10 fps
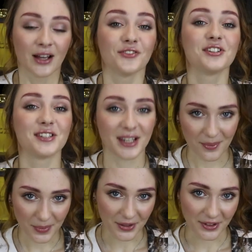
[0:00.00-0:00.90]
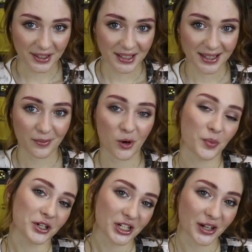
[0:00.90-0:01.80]
Всем привет и добро
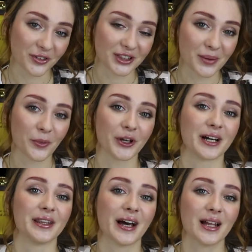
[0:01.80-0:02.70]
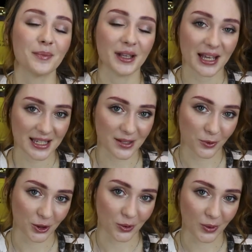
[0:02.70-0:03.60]
пожаловать на мой канал, меня
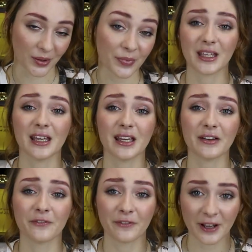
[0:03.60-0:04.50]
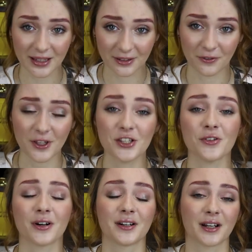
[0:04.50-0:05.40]
зовут Юля. И в этом
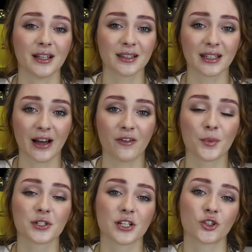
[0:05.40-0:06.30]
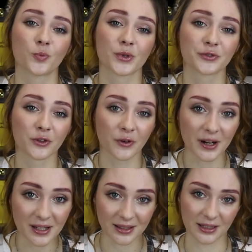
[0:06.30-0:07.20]
видео конкретно я вам расскажу про
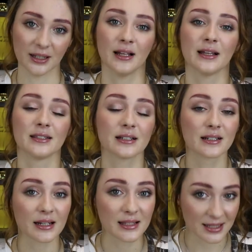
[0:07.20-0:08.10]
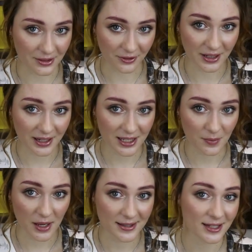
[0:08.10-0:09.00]
фавориты декоративной
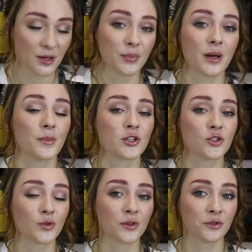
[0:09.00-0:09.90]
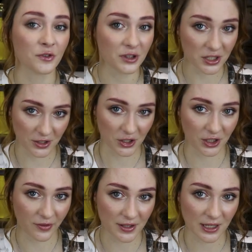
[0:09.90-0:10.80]
косметики, приобретенной в
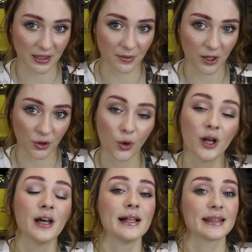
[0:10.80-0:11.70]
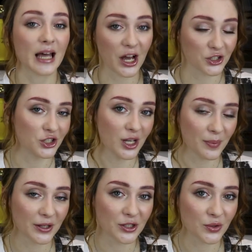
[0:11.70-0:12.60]
2020 году. Также я
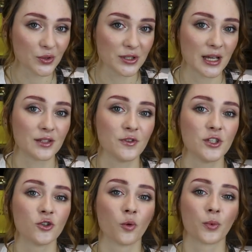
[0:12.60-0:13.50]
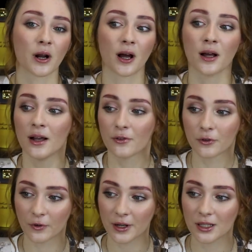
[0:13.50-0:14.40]
планирую снять видео про
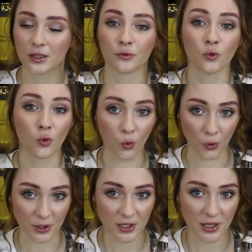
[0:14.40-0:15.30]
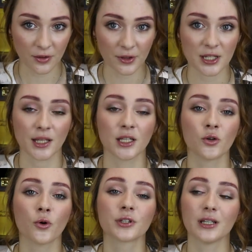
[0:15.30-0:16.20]
фавориты в уходе за
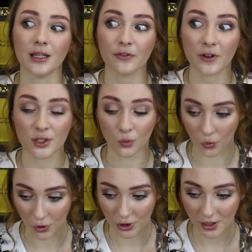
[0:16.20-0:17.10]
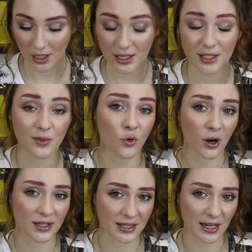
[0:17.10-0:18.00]
2020 год. И, возможно, я сниму
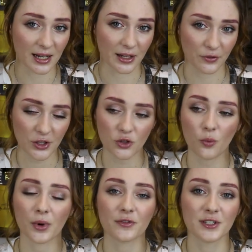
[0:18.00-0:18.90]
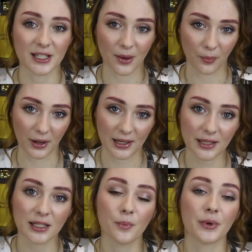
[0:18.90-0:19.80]
отдельное видео про все
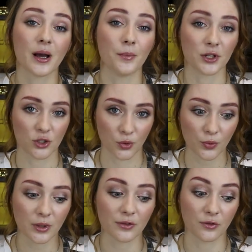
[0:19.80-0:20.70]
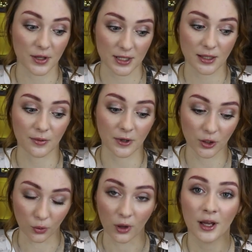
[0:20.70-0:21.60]
палетки, приобретенные в 2020
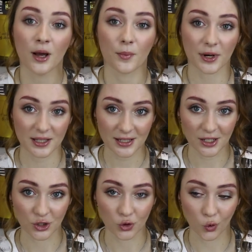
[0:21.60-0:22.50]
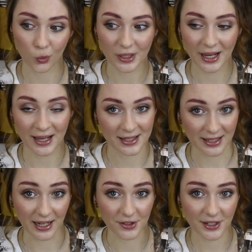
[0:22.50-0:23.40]
году. Про те, что у меня
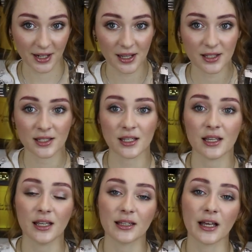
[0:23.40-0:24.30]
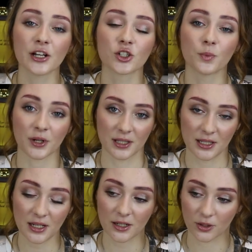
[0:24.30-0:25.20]
остались в коллекции, и также про
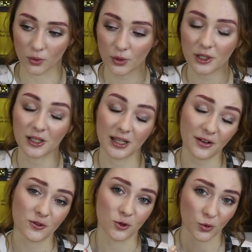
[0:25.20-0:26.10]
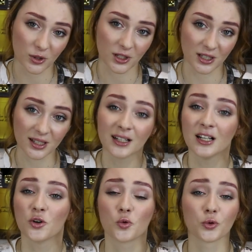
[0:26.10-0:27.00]
те, которые я все-таки
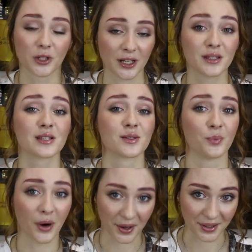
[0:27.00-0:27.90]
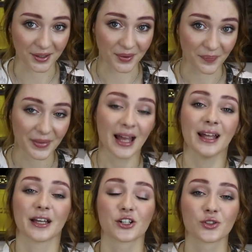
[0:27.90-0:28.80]
куда-то сбагрила.
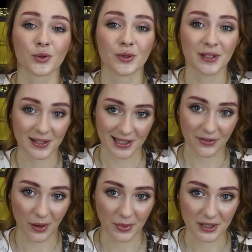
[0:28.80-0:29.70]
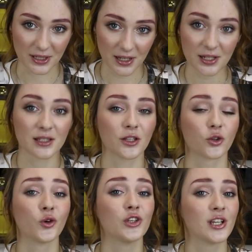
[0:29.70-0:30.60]
Так что, если вам интересно, интересно,
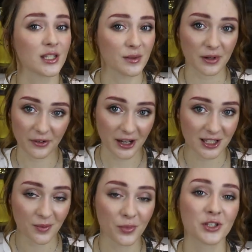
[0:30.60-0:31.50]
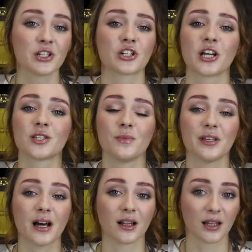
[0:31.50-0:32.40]
то не забывайте поддержать
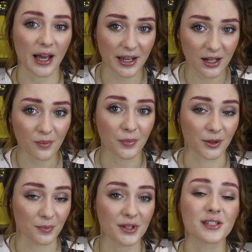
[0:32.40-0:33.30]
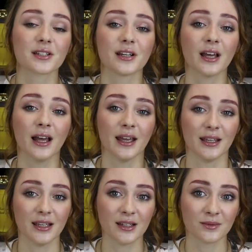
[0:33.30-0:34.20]
меня лайком, подпиской
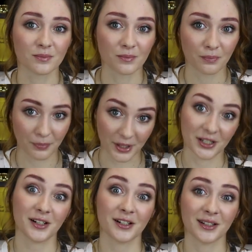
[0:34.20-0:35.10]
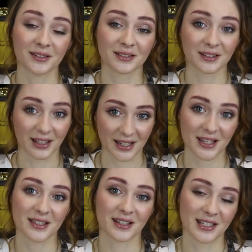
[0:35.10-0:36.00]
и поехали
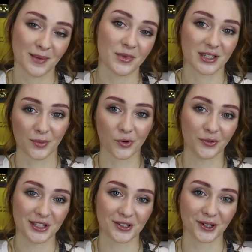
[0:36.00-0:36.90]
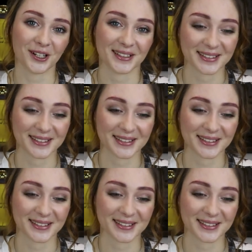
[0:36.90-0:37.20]
наконец-то к теме самого видео.